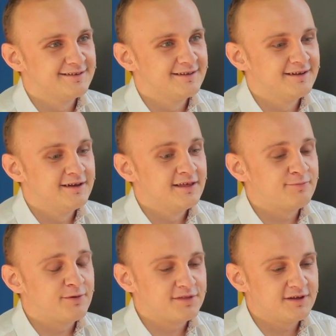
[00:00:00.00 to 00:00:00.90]
gwiazd?
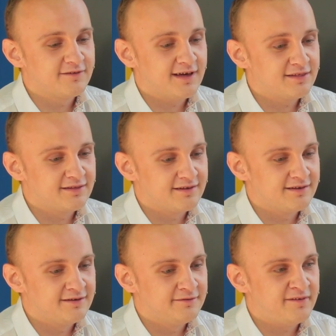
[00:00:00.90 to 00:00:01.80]
Z polskich gwiazd y,
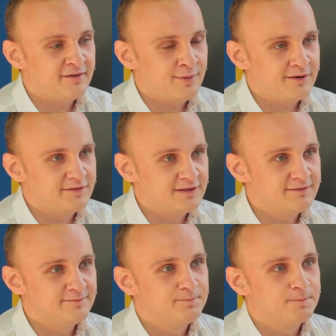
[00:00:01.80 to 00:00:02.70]
Wawa Muffin.